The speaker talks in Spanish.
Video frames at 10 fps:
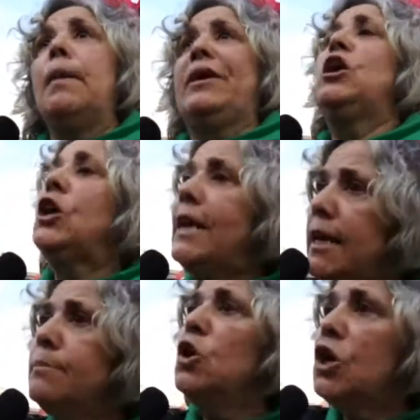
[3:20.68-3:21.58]
Pero
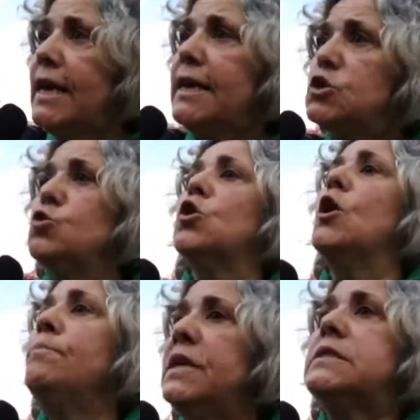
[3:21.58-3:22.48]
creemos que su
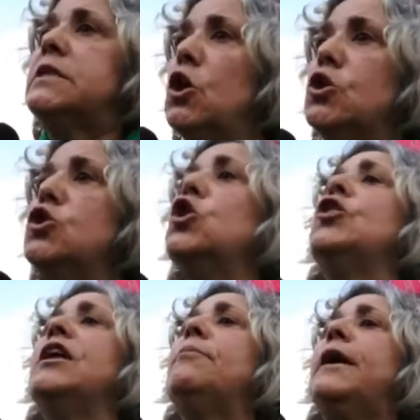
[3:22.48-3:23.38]
convicción no
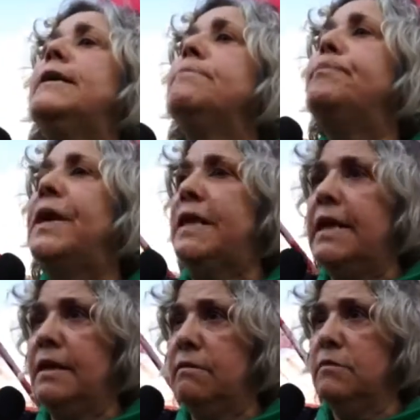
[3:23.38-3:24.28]
debe
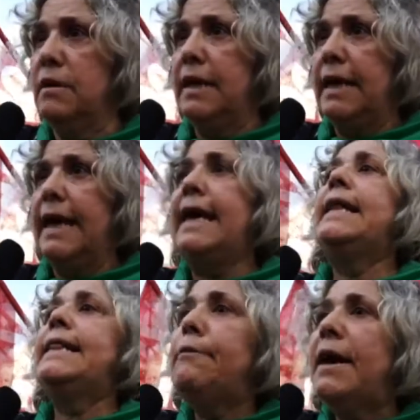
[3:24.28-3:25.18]
impedir
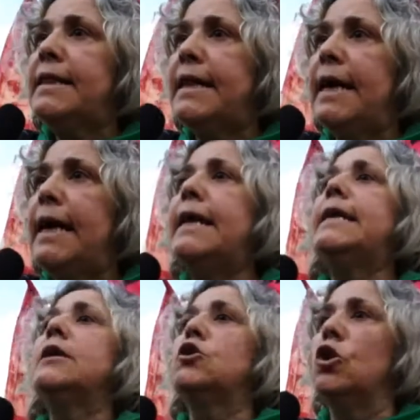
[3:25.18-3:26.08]
el debate
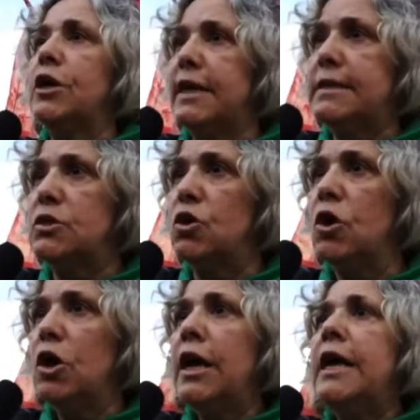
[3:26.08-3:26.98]
en el
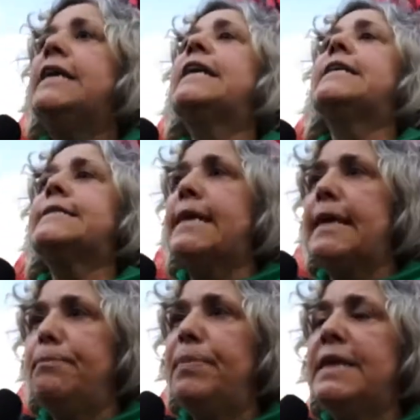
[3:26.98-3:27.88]
Congreso y que se
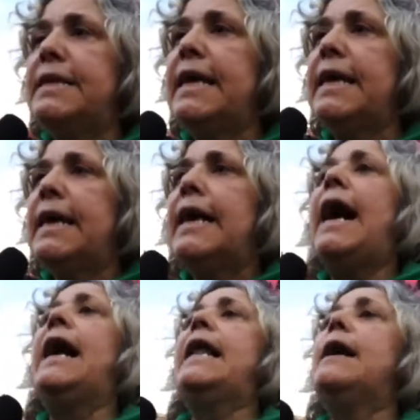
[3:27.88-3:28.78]
respete
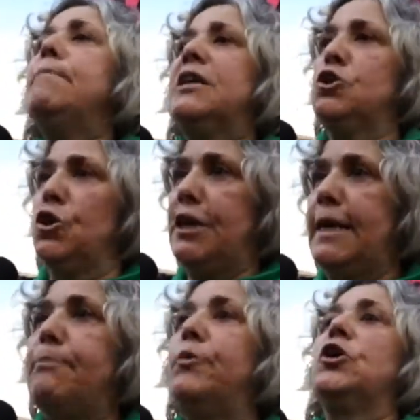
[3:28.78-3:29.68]
a las
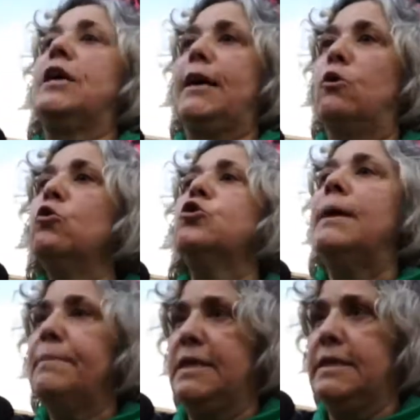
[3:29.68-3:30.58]
mayorías, porque
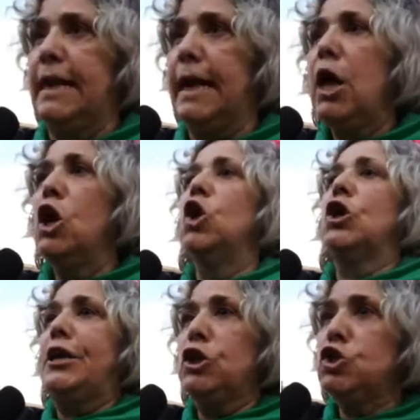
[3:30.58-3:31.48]
justamente lo
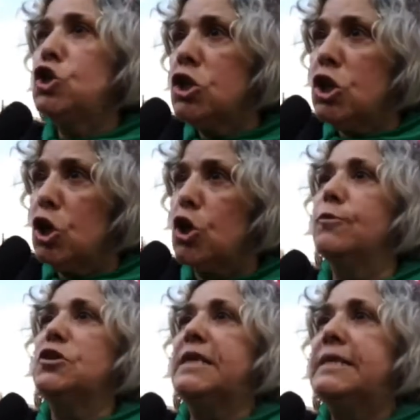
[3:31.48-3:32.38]
que nosotros
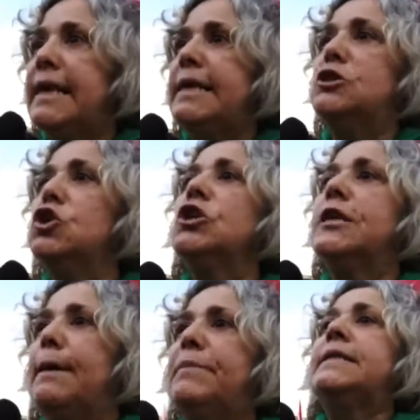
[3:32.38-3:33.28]
como central
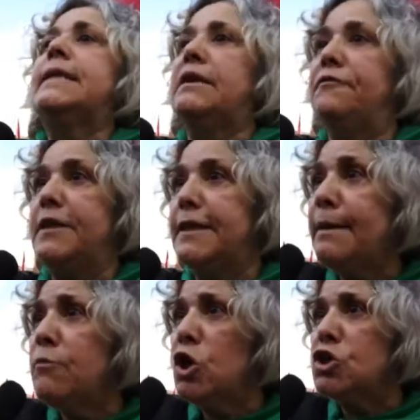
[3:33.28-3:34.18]
históricamente
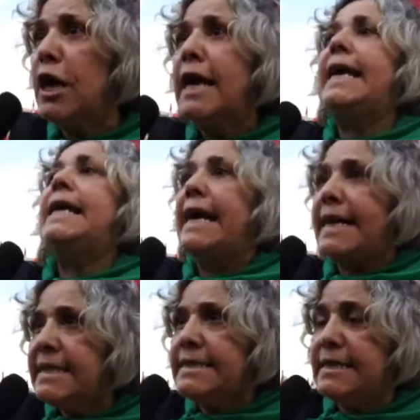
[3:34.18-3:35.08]
defendemos, que es la
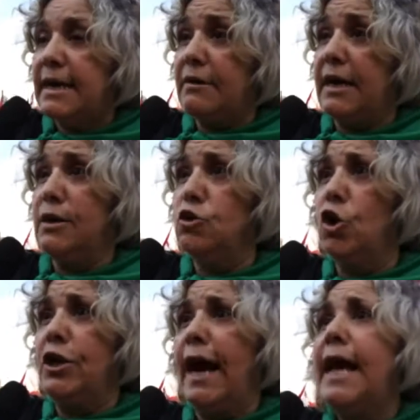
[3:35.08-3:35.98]
clase
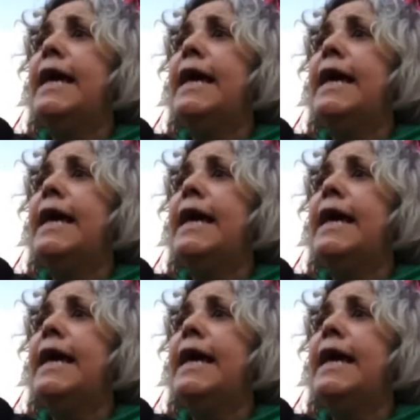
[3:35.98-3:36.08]
trabajadora